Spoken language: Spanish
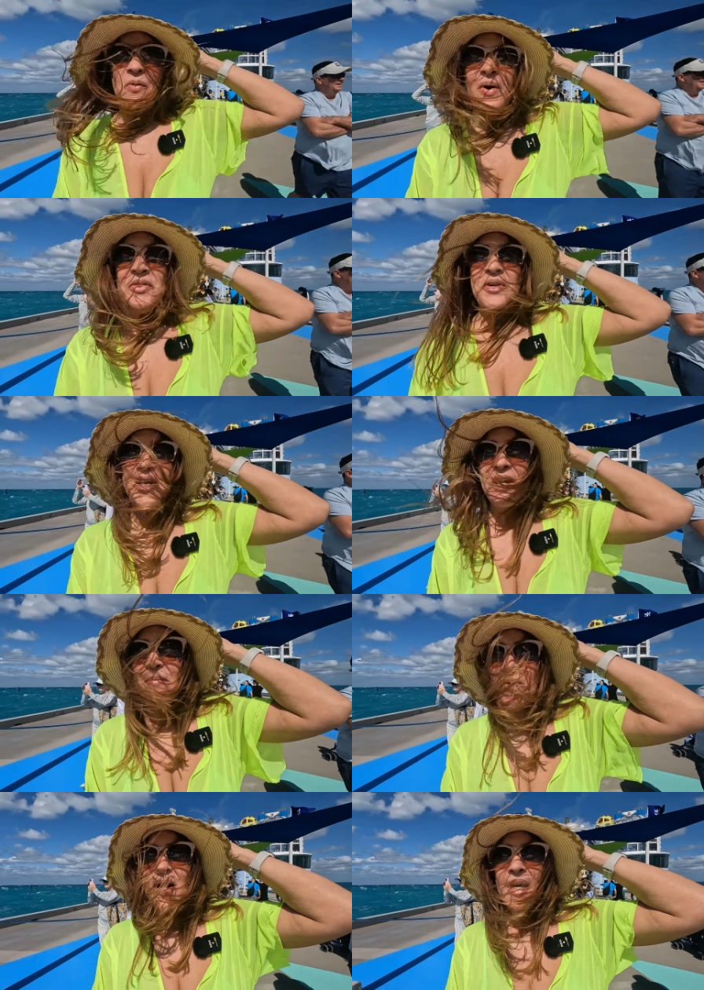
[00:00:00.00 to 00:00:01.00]
cuando
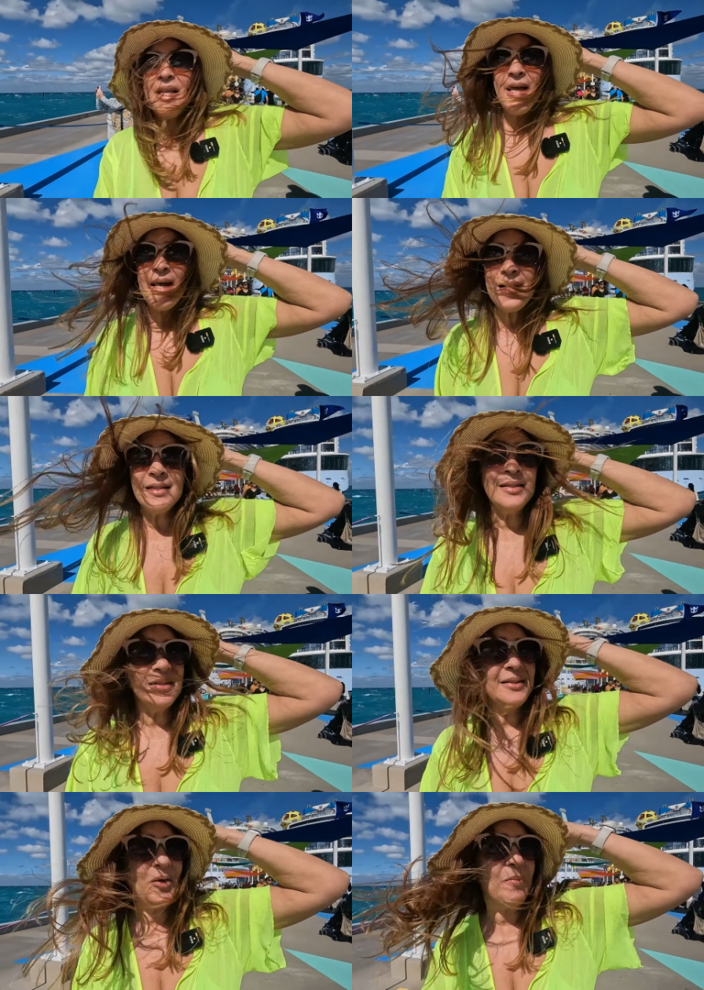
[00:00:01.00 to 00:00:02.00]
lleguemos allá
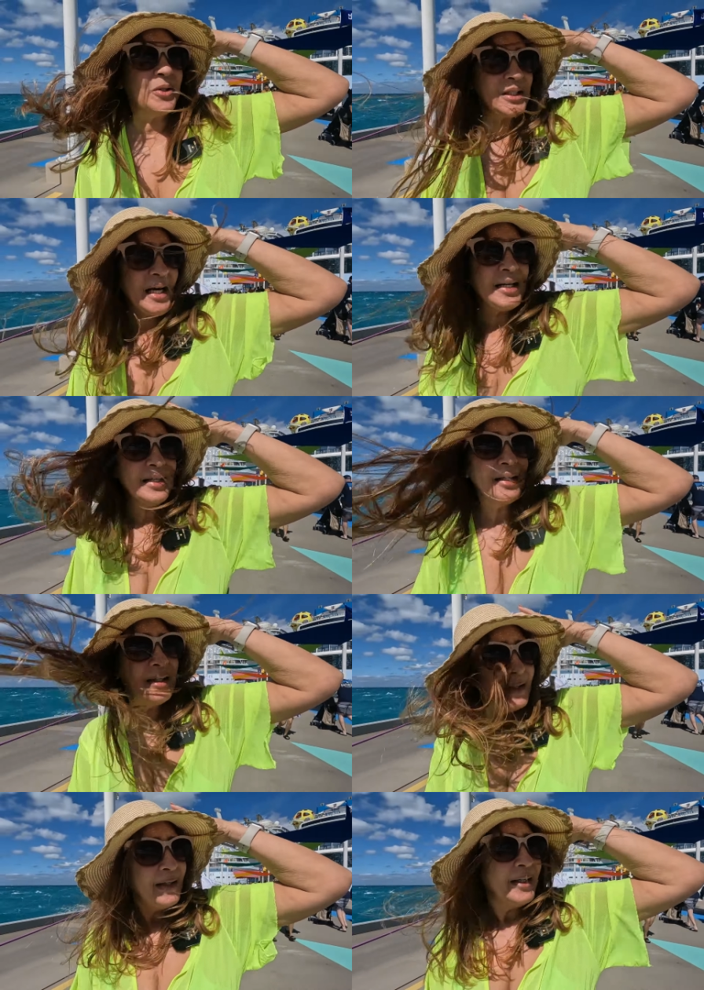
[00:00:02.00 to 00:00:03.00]
como tal
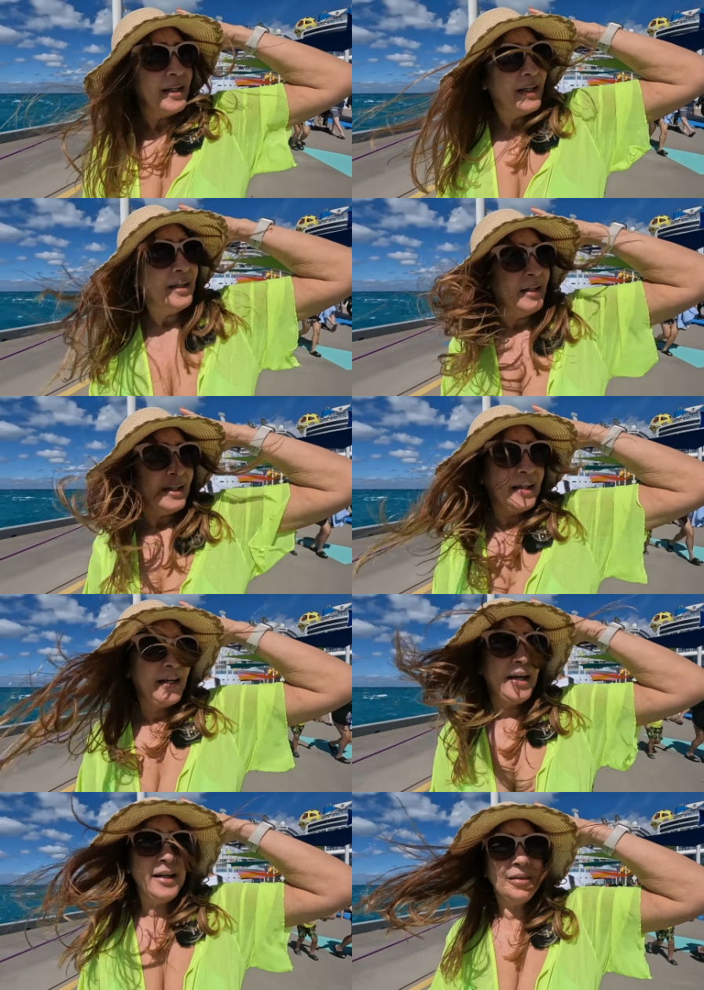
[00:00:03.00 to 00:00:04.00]

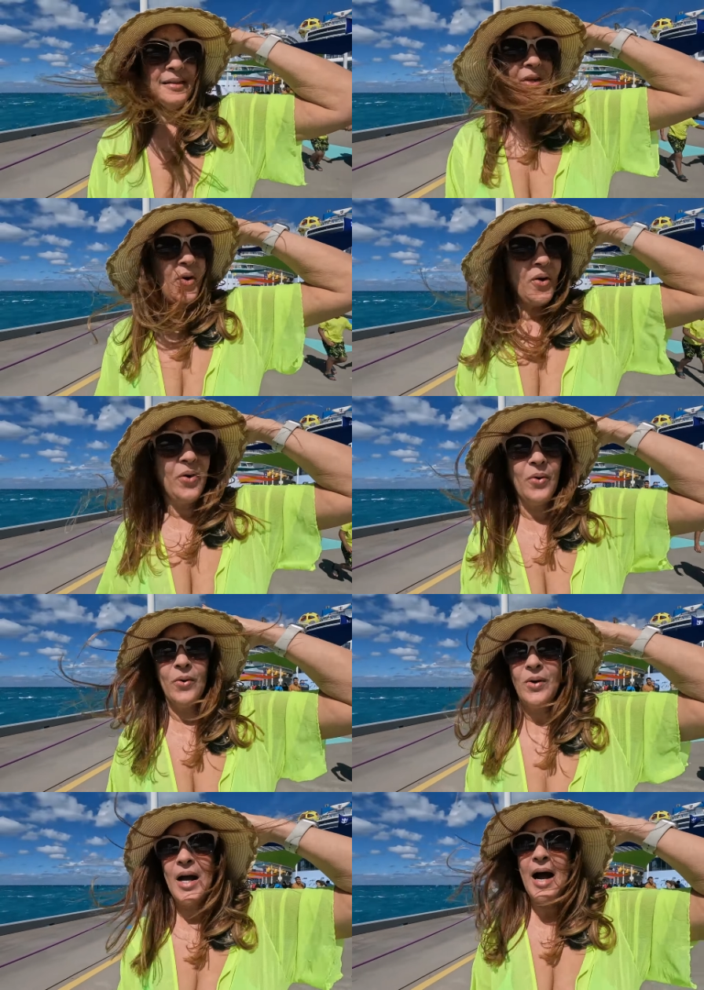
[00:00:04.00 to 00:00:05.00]
que
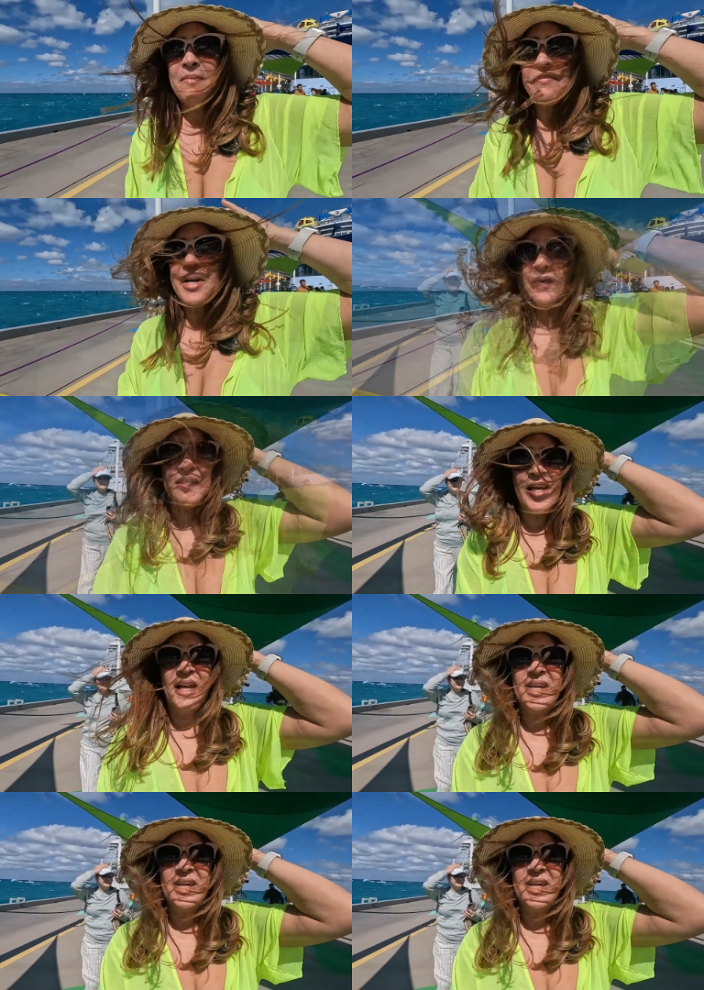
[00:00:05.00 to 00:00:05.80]
esto cambie. Ya